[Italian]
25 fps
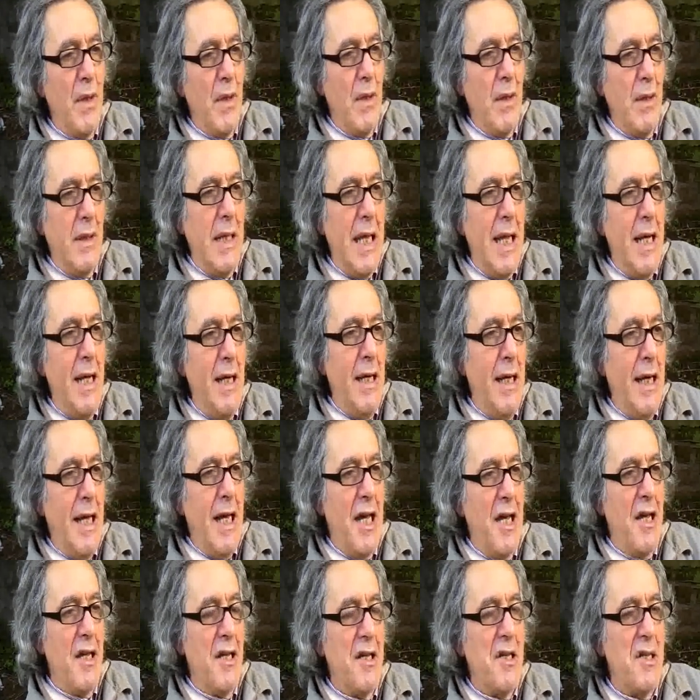
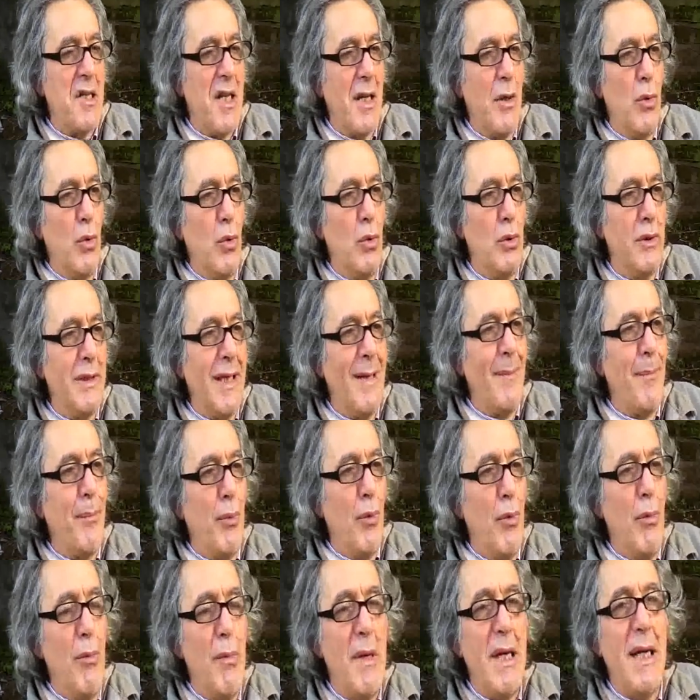della salute
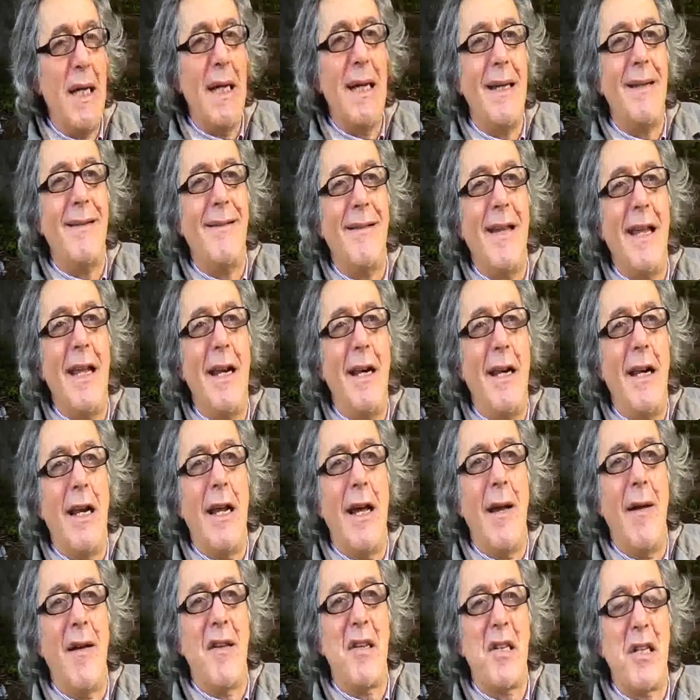pubblica e
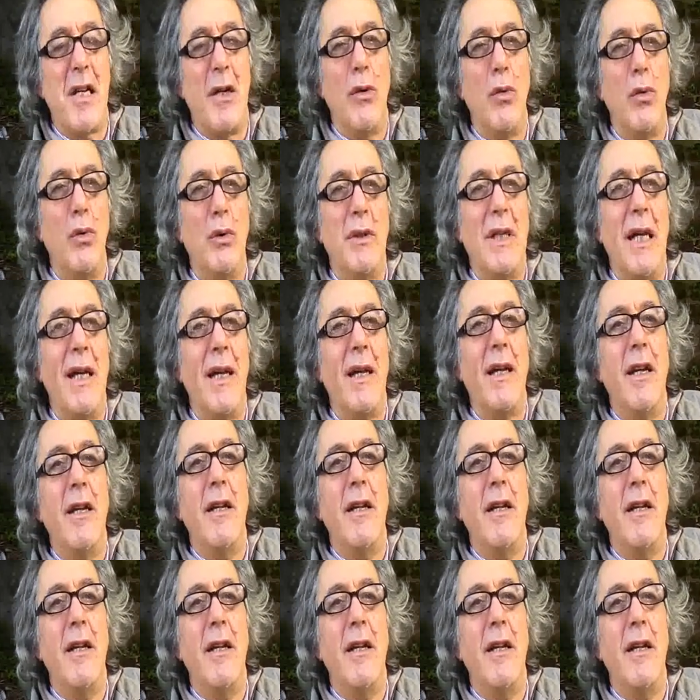della salute